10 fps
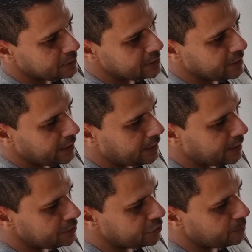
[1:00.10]
essa
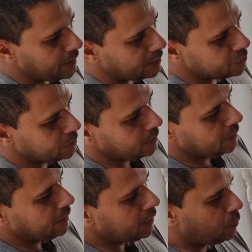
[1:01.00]
engrenagem de baixo,
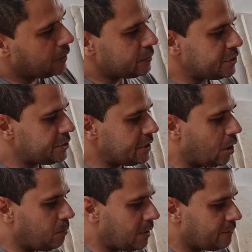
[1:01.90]
enquanto a gente dá
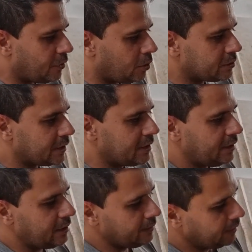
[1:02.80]
uma volta
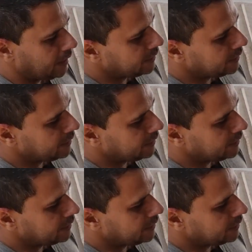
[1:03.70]
aqui,